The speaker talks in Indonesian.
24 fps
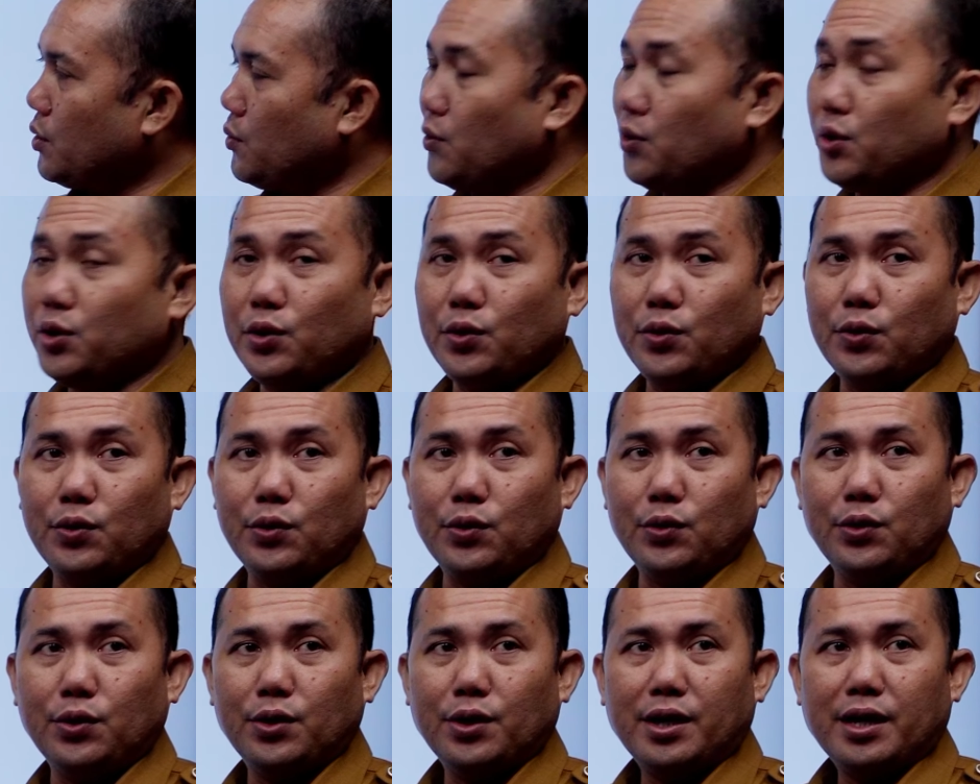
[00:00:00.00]

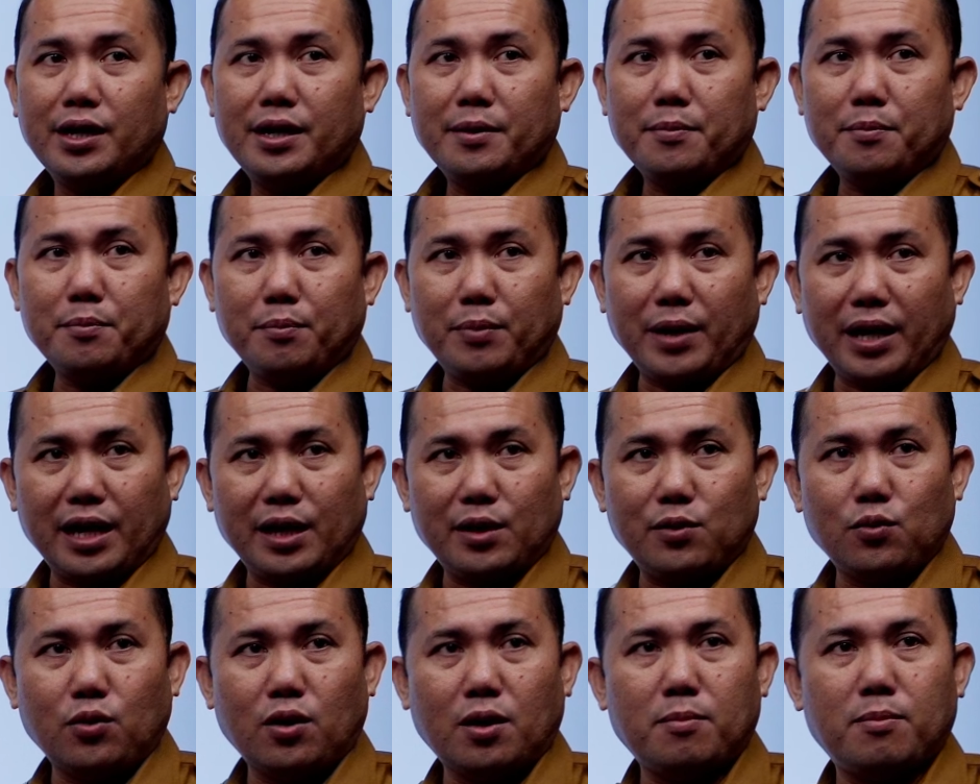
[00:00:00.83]

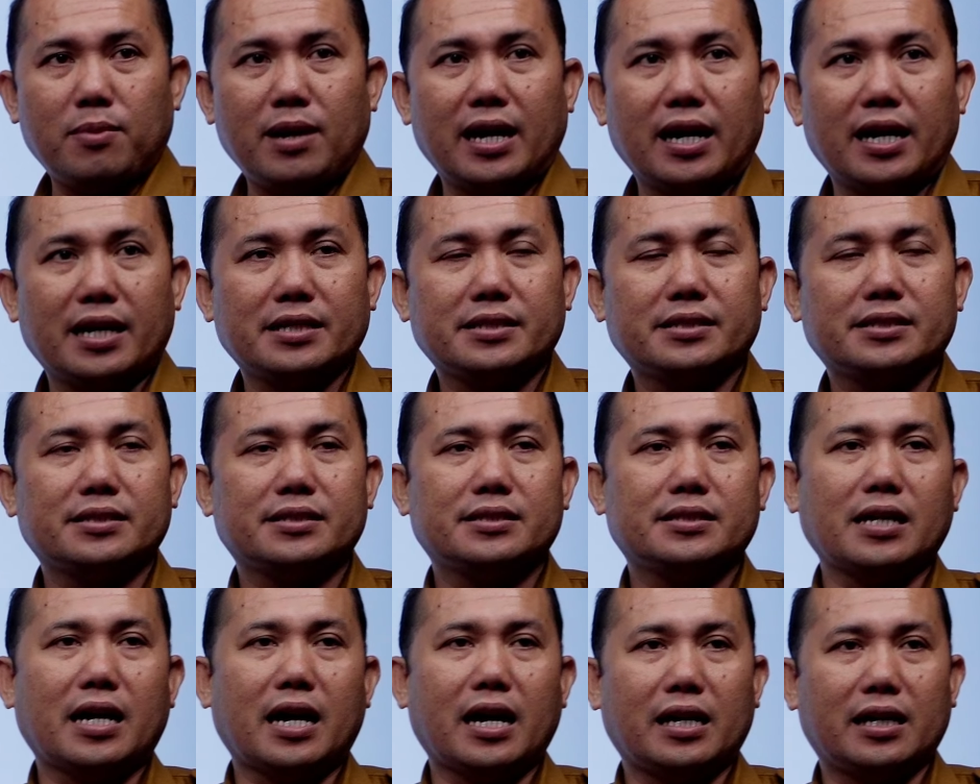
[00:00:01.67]
B12
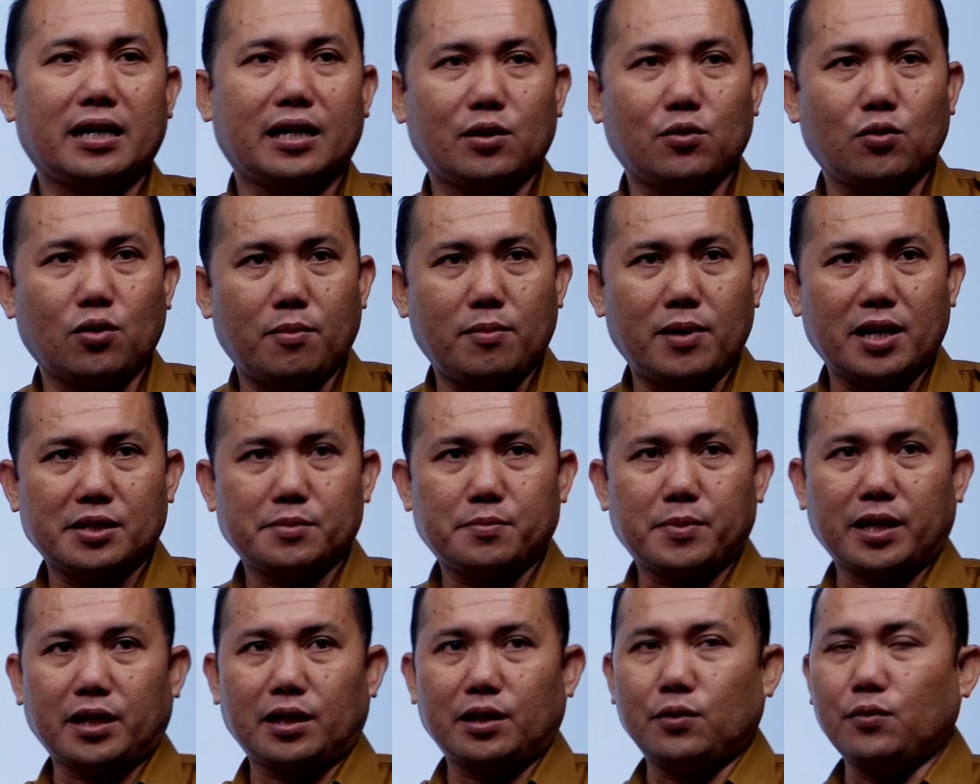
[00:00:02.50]
AK12
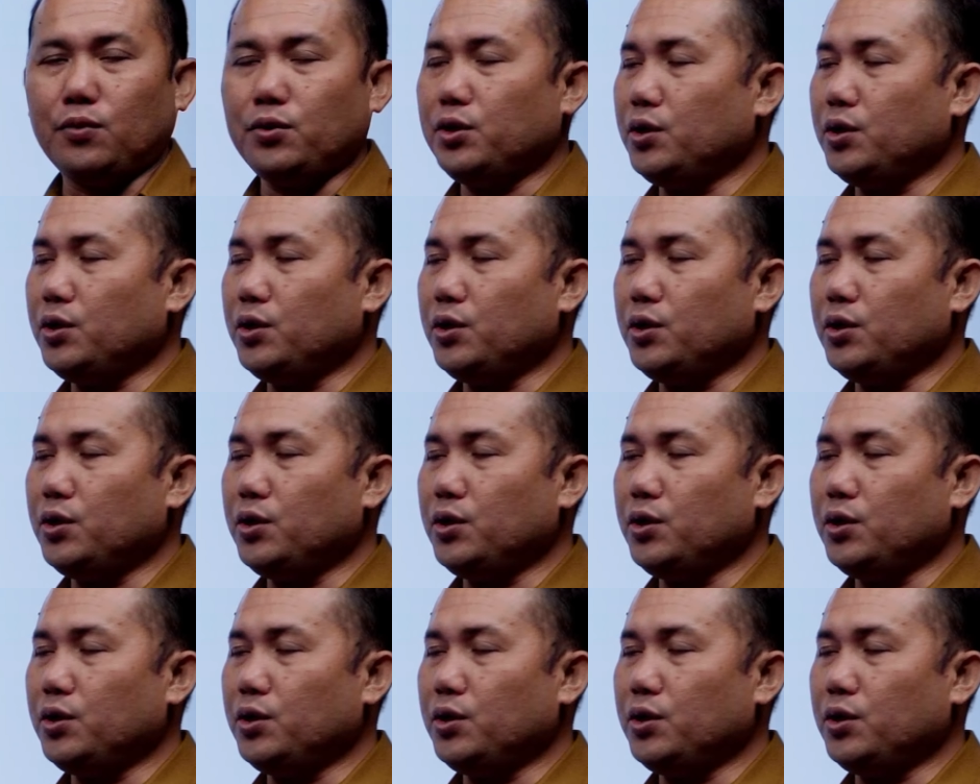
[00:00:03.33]
spot